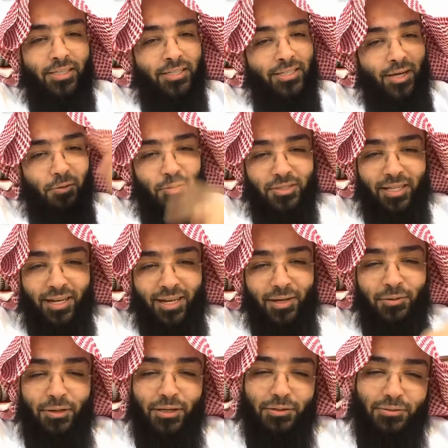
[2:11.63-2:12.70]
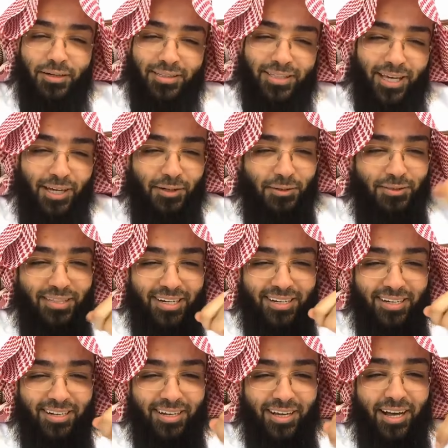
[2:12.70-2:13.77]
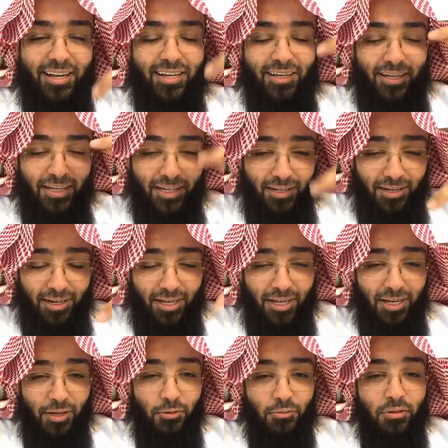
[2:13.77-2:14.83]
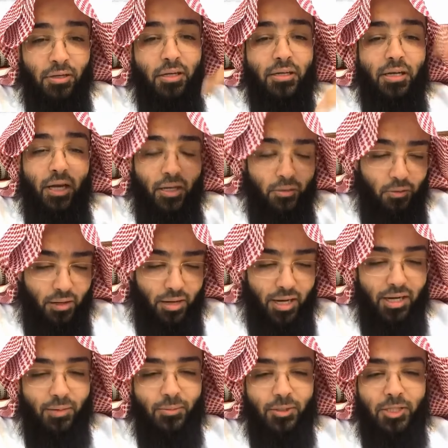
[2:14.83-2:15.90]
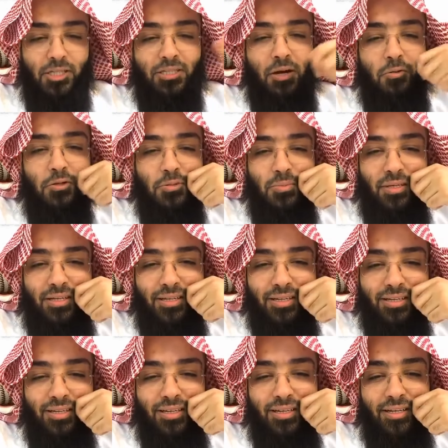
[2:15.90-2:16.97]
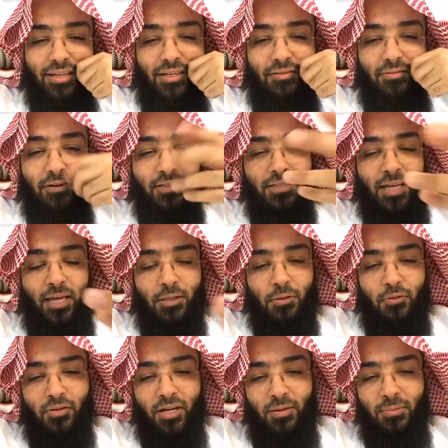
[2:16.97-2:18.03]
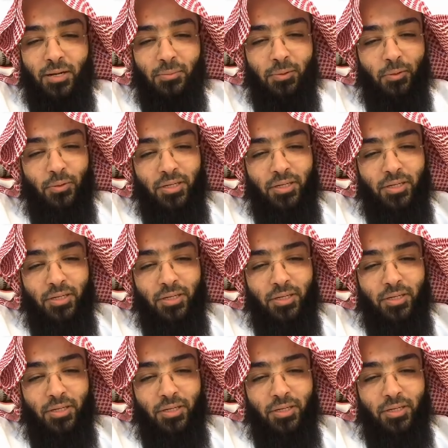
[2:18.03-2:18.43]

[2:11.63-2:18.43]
فتجاوز الله عنه وأدخله الجنة قال الله له نحن أحق بالتجاوز منك فاجتهدوا في أعمال